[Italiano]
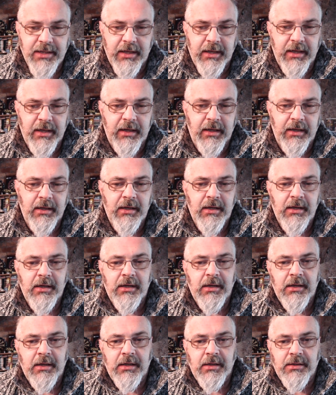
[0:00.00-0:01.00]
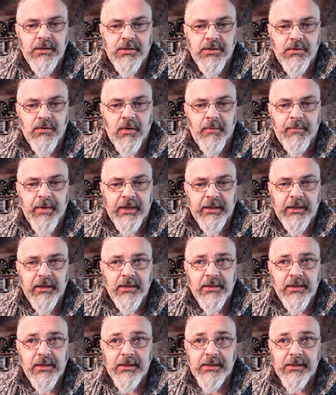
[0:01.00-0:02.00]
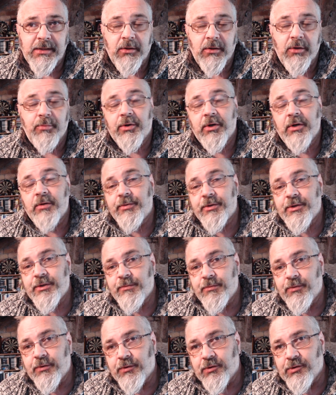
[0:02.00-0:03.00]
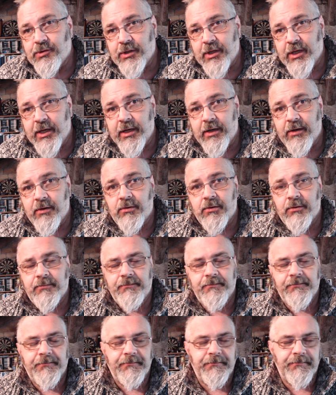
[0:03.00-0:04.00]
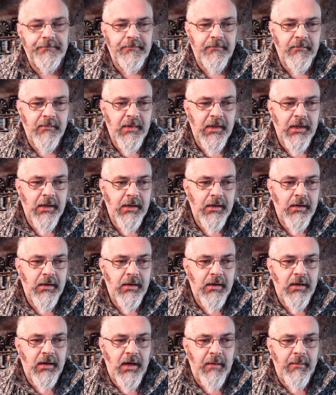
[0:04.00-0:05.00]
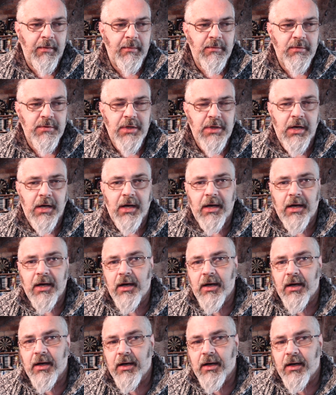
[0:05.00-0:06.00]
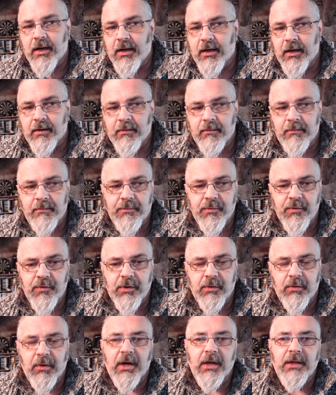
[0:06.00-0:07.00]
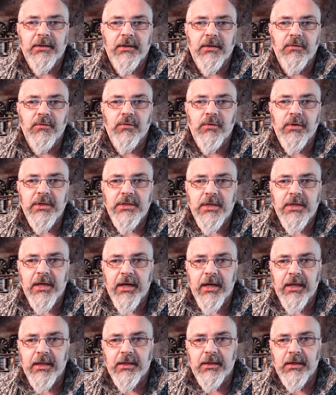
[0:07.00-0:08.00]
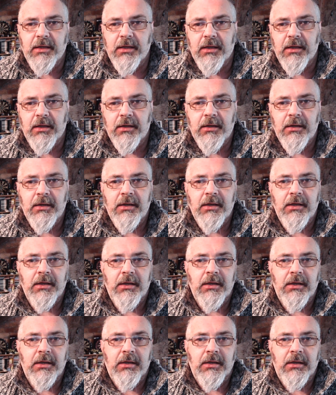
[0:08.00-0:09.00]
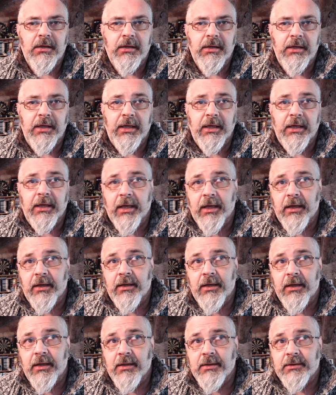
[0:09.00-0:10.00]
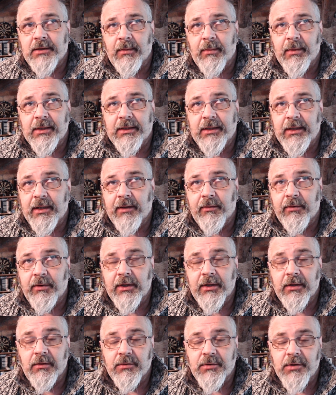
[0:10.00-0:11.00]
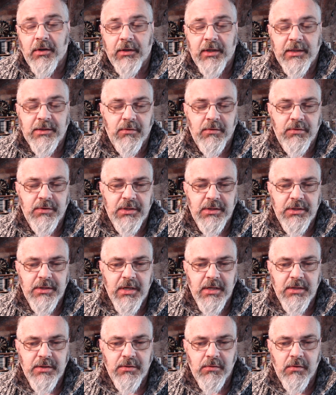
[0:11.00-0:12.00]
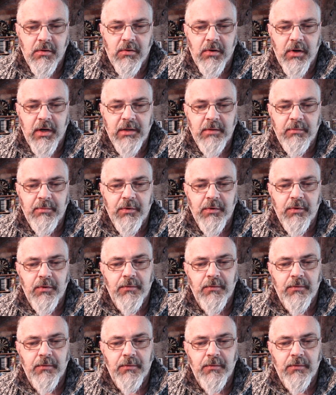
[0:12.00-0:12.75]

Ieri ci sono aperte le iscrizioni per il prossimo torneo. Abbiamo già più di 42 iscritti i, i, i, stamattina, quindi non so adesso se ce ne sono ancora di più.